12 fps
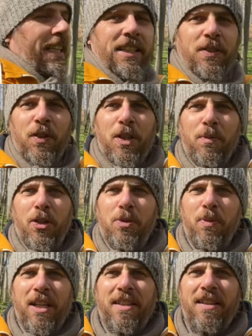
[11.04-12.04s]
Ich wollte
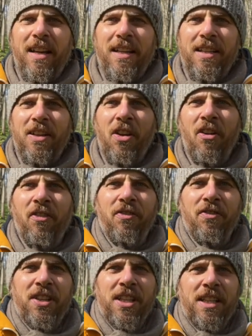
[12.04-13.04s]
euch mal zeigen,
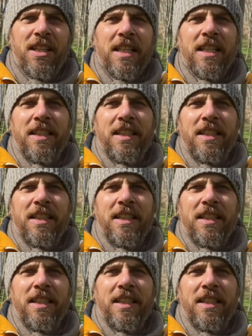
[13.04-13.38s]
wie